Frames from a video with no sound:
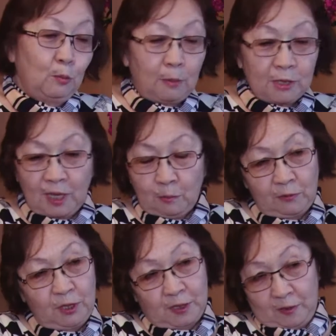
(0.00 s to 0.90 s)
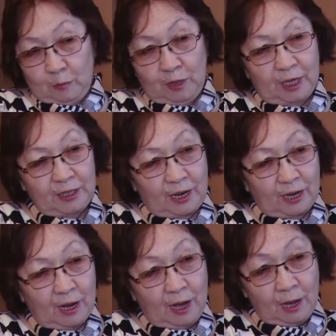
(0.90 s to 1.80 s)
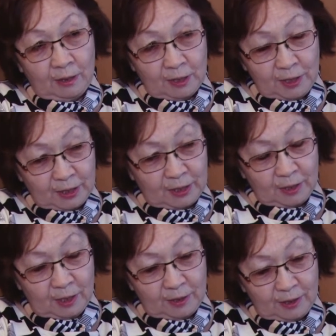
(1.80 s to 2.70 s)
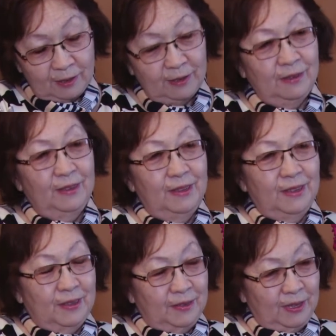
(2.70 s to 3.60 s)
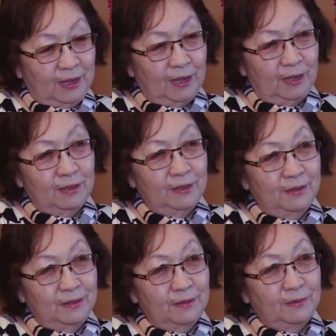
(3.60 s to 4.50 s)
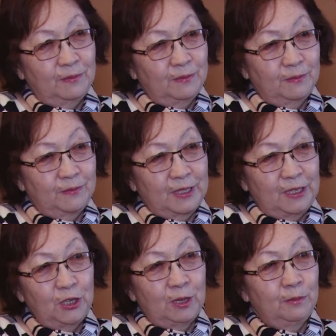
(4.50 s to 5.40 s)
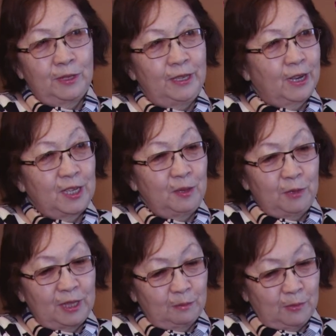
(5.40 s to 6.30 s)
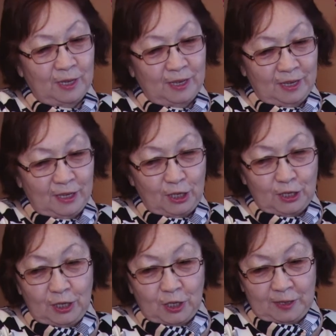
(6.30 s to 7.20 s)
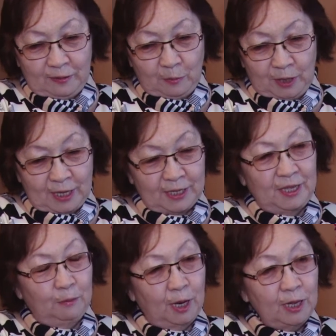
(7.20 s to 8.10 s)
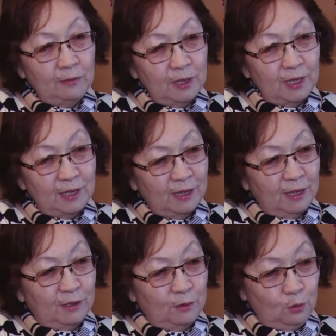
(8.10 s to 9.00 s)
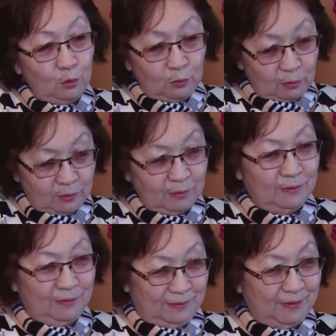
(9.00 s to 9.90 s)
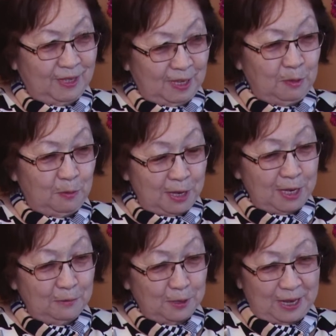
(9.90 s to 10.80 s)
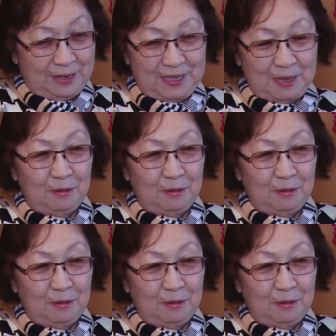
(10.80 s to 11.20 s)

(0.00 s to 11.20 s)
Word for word: Мама с нами в детстве была строга, надо сказать. Да, э, слишком никакими там излишествами нас не баловала. Но, тем не менее, вот все